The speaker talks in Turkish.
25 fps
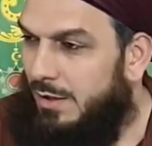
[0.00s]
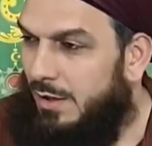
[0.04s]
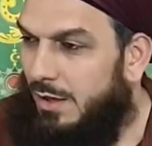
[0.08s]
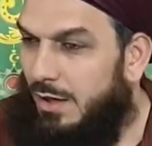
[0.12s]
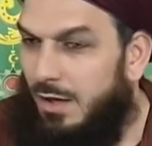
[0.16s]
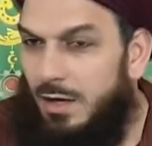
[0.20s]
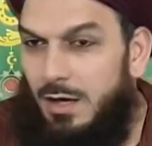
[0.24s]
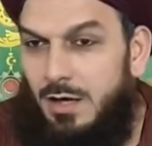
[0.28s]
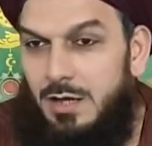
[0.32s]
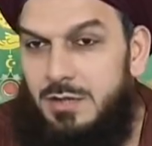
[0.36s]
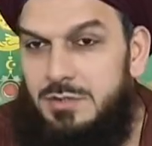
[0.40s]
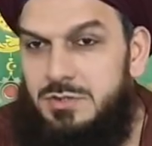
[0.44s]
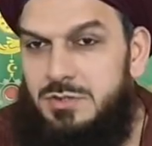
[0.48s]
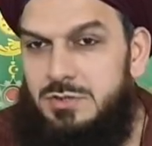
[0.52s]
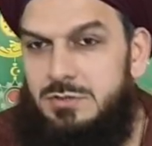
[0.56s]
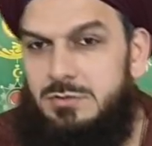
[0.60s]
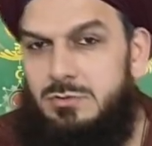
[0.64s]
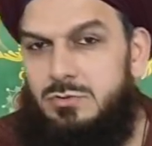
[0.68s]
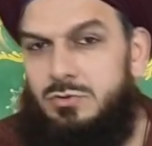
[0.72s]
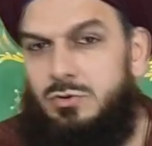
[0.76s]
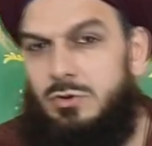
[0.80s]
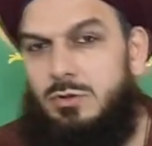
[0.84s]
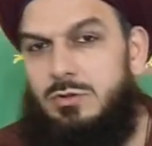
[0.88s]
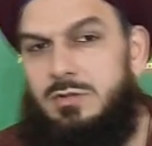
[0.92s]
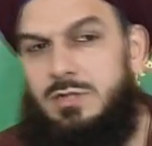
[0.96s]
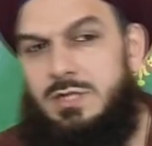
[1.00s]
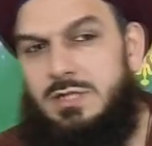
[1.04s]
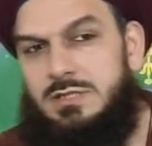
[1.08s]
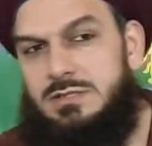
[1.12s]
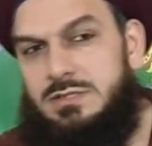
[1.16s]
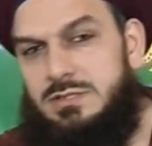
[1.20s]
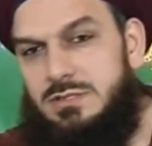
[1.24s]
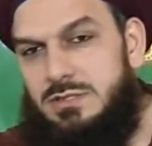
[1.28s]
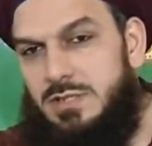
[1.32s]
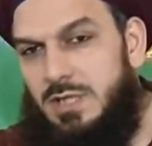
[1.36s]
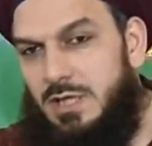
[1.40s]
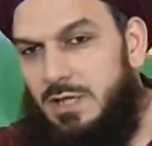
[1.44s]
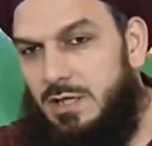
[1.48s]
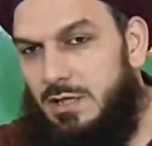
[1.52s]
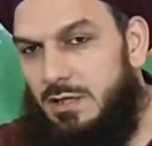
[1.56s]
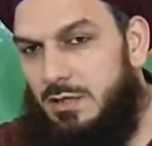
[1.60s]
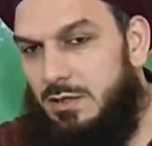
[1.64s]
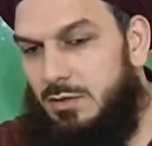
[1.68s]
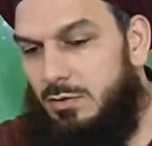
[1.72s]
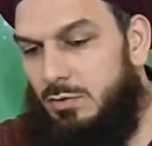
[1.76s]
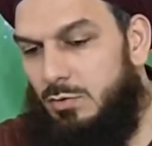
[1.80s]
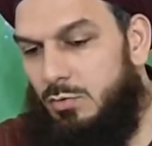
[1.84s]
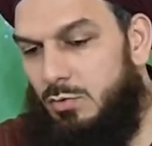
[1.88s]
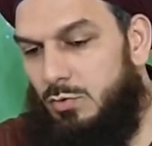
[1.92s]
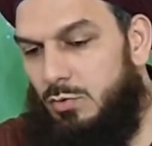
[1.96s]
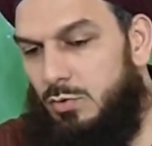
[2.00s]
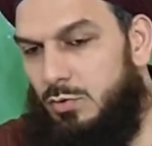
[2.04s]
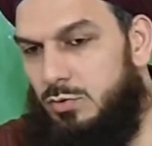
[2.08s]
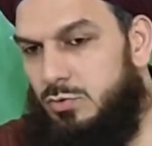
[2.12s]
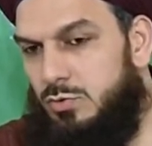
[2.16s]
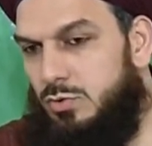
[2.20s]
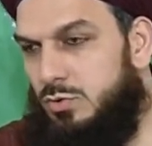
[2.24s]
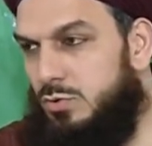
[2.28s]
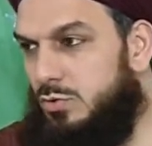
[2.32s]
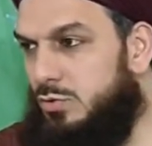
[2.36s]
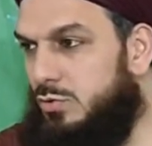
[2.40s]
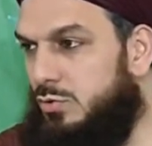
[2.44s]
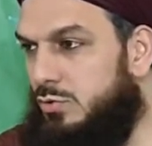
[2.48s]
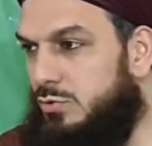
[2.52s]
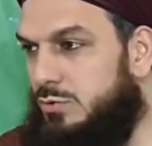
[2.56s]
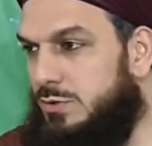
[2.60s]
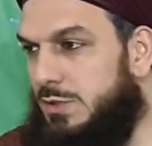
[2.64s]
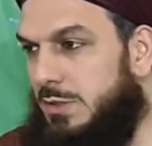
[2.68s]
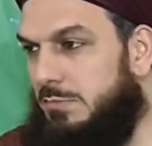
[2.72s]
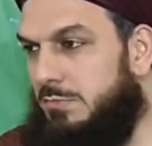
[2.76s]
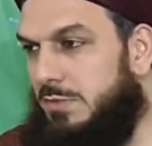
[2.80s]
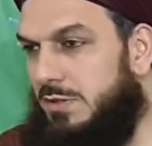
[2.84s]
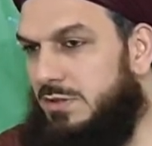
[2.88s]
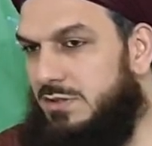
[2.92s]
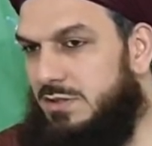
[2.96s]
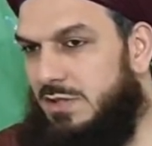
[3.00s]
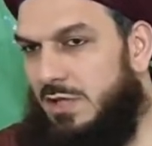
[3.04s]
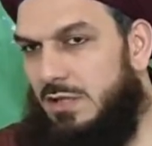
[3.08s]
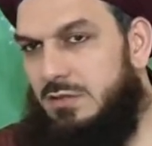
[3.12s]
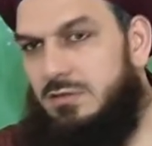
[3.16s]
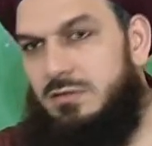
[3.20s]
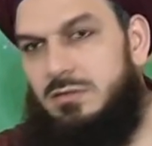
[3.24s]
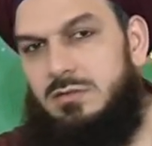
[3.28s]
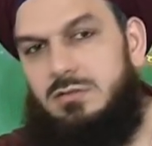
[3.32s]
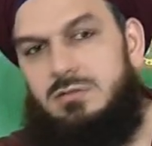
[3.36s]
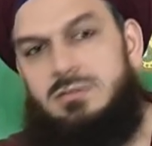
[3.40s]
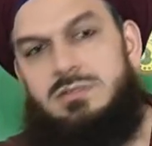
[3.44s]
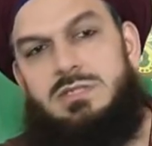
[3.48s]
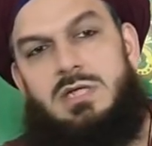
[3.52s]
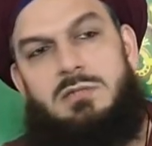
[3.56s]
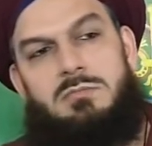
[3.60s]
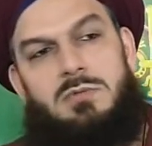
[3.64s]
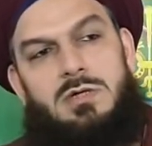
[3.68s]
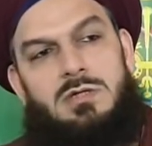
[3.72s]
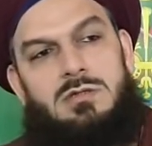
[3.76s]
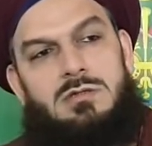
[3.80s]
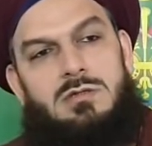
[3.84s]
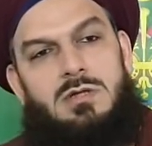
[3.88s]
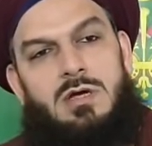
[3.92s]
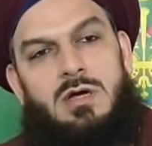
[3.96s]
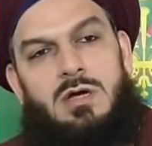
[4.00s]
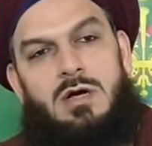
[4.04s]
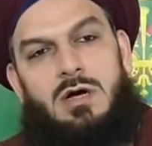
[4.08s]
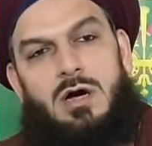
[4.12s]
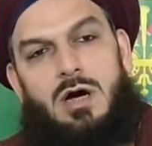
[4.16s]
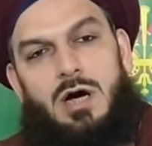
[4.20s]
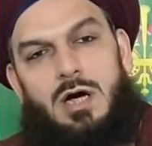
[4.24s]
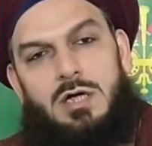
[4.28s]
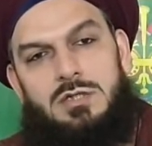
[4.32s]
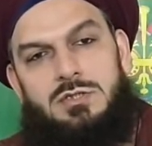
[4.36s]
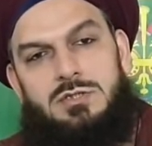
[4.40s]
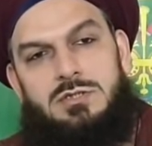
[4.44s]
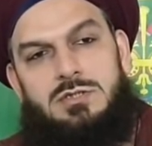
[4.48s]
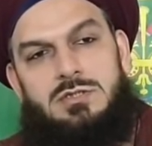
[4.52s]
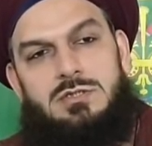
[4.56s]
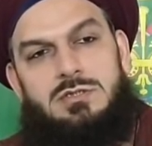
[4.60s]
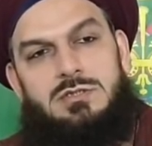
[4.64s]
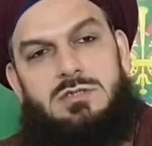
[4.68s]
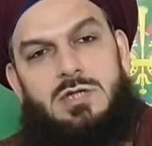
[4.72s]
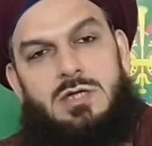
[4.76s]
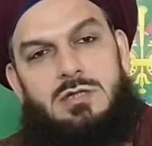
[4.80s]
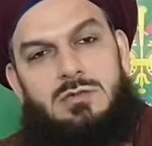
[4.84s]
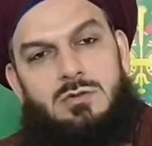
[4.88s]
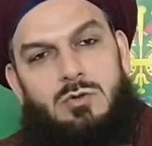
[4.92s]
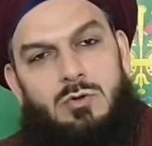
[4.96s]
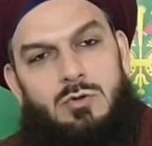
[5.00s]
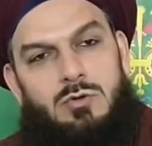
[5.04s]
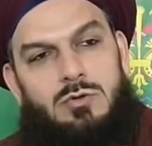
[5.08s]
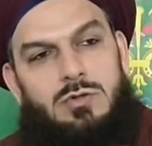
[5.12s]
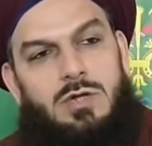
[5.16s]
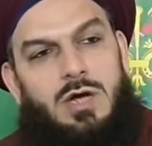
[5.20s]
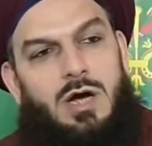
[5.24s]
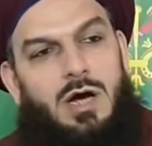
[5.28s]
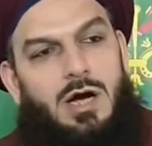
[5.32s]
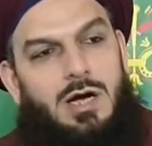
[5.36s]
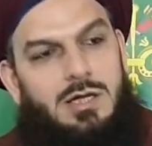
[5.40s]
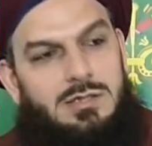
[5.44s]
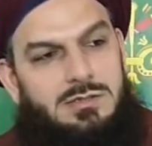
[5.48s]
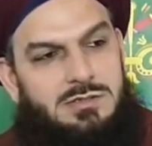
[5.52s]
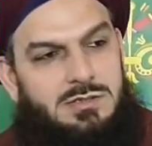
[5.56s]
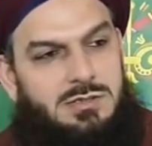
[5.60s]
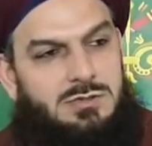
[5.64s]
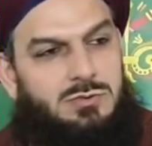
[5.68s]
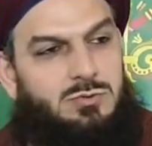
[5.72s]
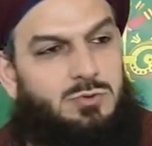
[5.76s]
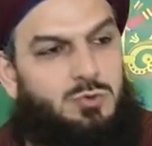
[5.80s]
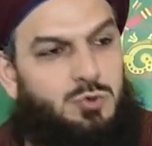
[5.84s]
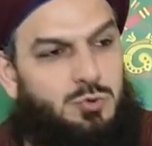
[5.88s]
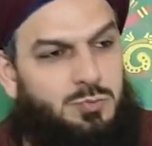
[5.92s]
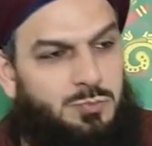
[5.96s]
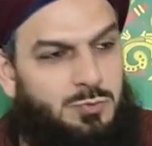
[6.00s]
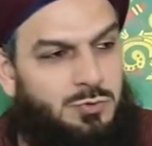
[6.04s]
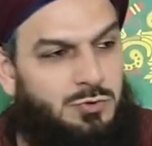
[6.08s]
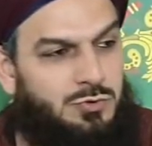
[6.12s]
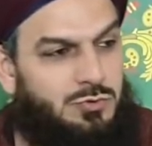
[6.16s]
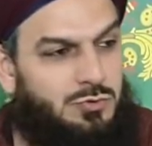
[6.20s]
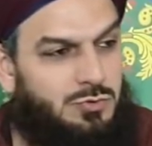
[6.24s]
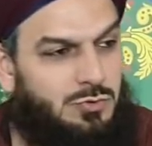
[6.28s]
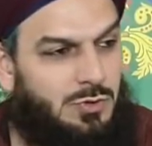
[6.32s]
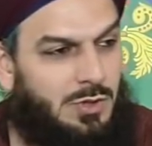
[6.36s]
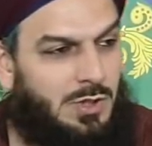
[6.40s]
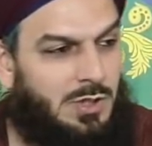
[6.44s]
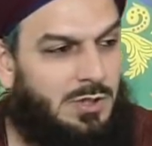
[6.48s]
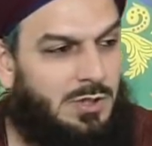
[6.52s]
Ağacın gölgesine oturduğu zaman, yattığı zaman açlıktan öyle halsiz düşmüş.